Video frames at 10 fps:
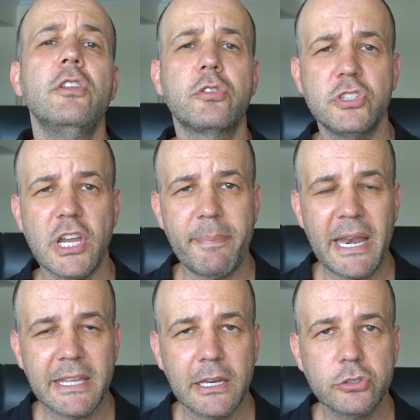Ce que
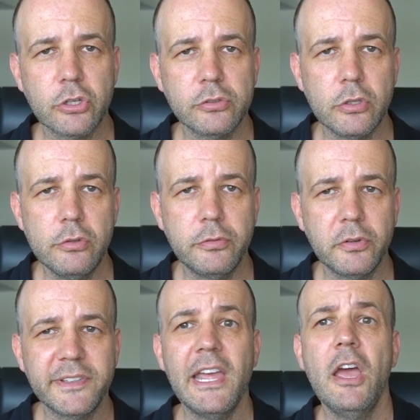j'appelle quelque chose de
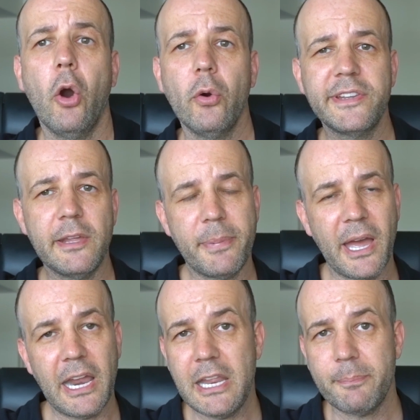nouveau, c'est oser
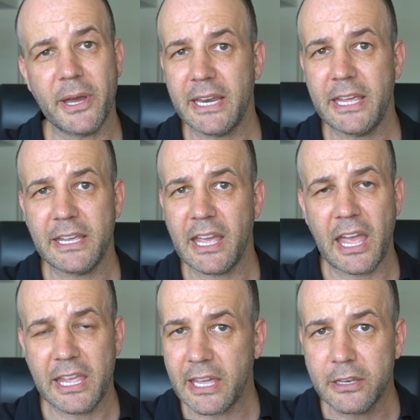aller parler
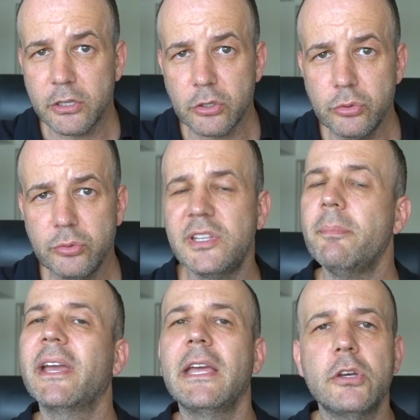avec un inconnu, c'est
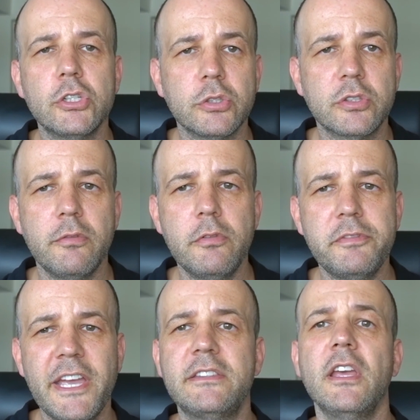pas quelque chose que vous
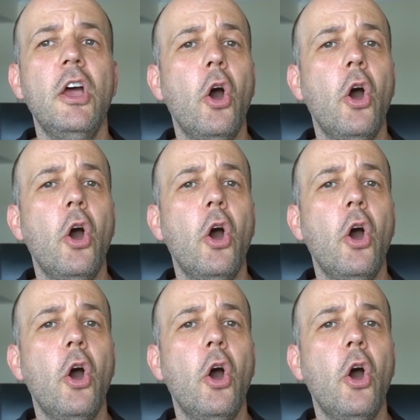faites.